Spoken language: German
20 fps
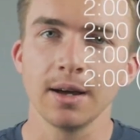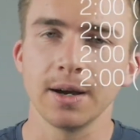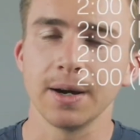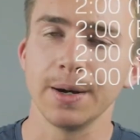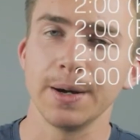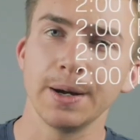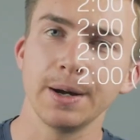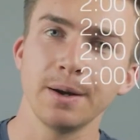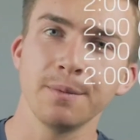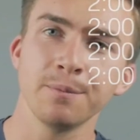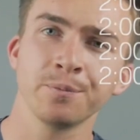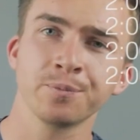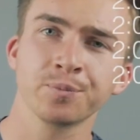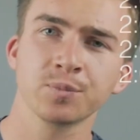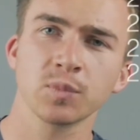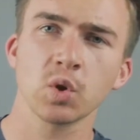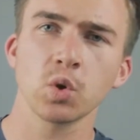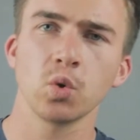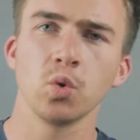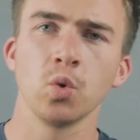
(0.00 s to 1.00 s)
Ähm,
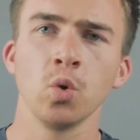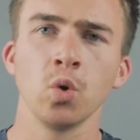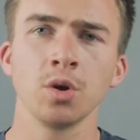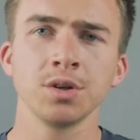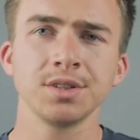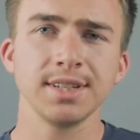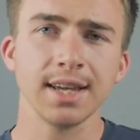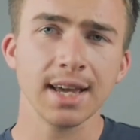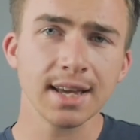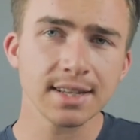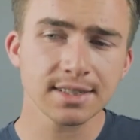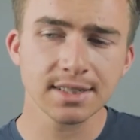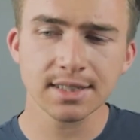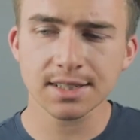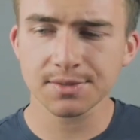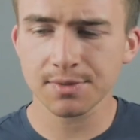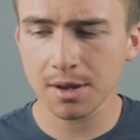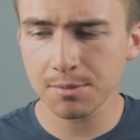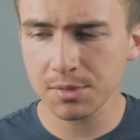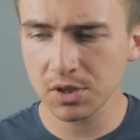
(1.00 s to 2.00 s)
und die ersten
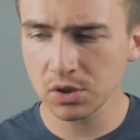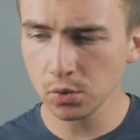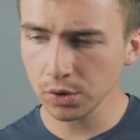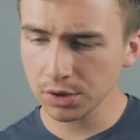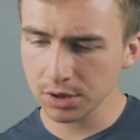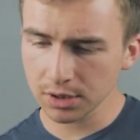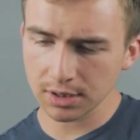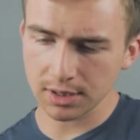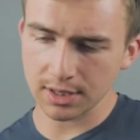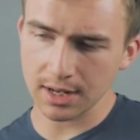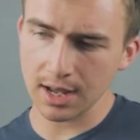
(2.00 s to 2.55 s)
zwei Minuten,